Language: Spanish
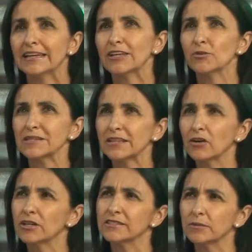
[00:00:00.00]
Y el año
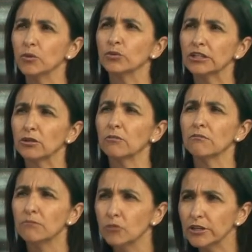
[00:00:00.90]
pasado hicimos un hito
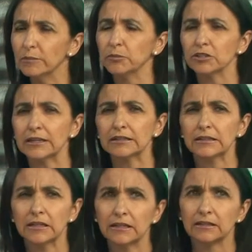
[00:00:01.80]
muy
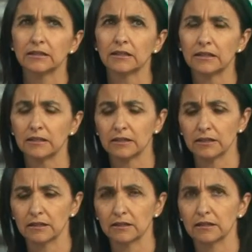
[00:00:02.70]
importante, en,
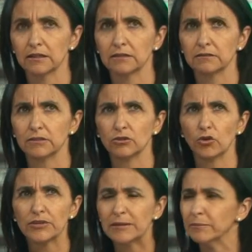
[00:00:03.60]

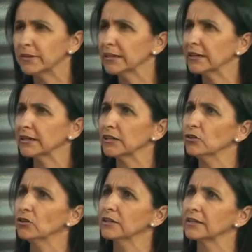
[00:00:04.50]
noviembre
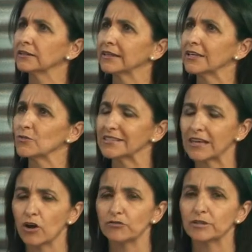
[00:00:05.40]
creo del, del año
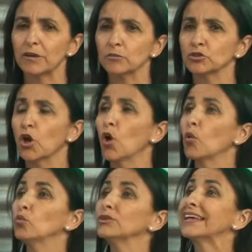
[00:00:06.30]
pasado firmamos
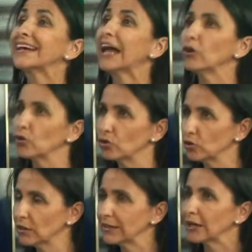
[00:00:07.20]
un decálogo
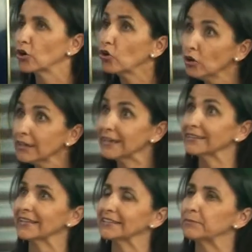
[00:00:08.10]
con
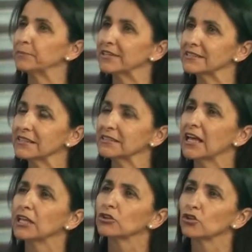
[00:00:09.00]
estas empresas
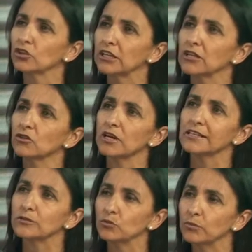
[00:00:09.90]
donde ellos
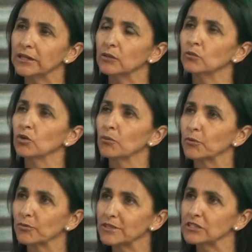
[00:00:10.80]
asumen un
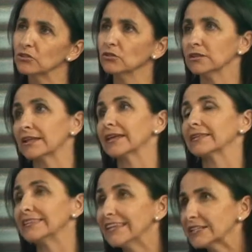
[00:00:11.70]
compromiso
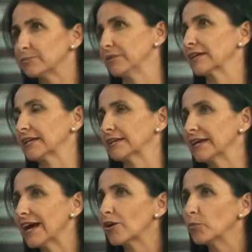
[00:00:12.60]
de 10, en
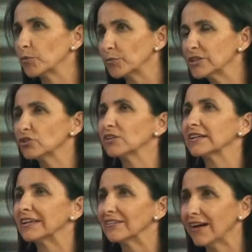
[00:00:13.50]
realidad, compromisos
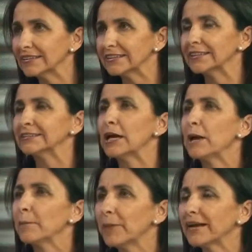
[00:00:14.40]
relevantes
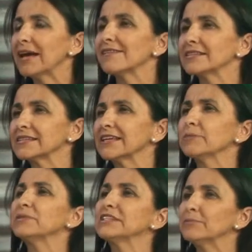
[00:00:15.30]
para
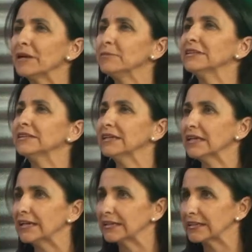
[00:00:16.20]
avanzar
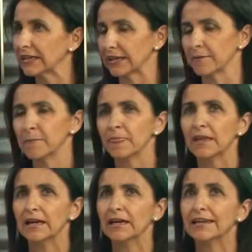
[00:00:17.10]
principalmente en qué?
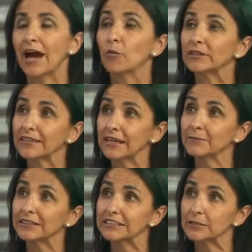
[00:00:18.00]
en aumentar
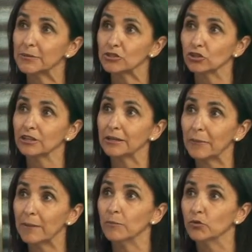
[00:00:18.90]
la participación
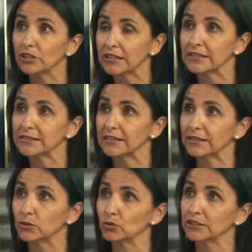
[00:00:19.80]
de más mujeres
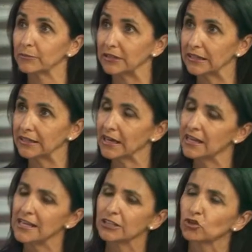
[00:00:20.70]
en la industria
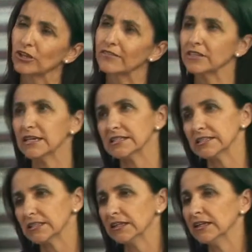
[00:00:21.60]
minera. Todavía
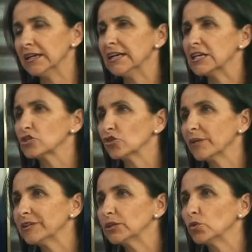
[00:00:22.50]
en Chile
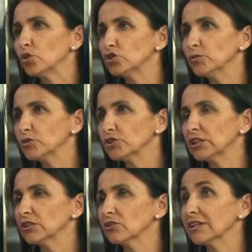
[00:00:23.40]
solamente un
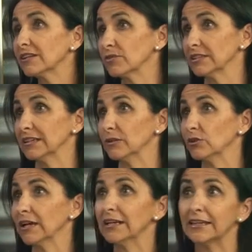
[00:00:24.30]
8% de la fuerza
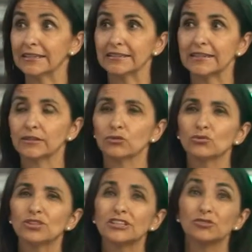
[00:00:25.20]
laboral en esta
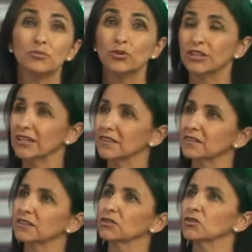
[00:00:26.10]
industria son
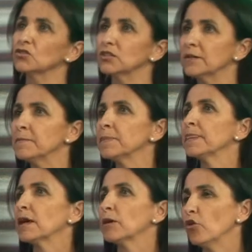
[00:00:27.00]
mujeres. Entonces,
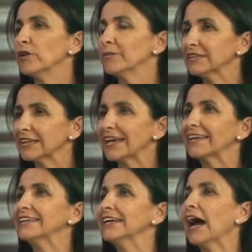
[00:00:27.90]
obviamente que
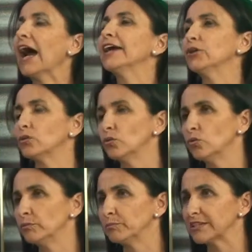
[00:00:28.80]
ahí hay
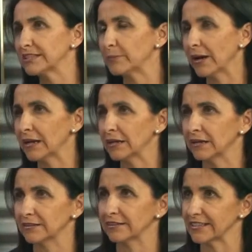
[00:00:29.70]
un
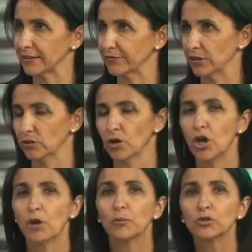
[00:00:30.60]
principal desafío.
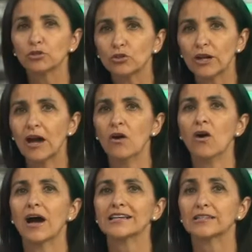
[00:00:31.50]
Por otro
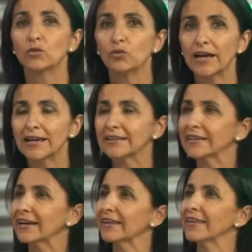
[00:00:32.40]
lado, asegurar
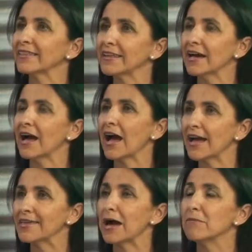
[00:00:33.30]
que cada día
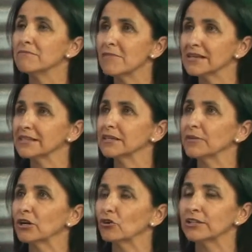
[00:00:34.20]
haya más
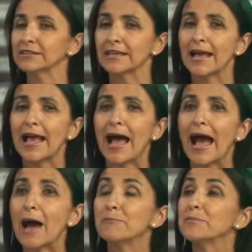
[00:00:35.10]
y mejores
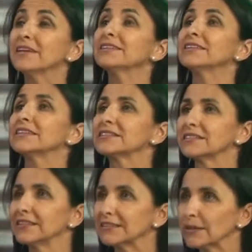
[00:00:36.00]
ambientes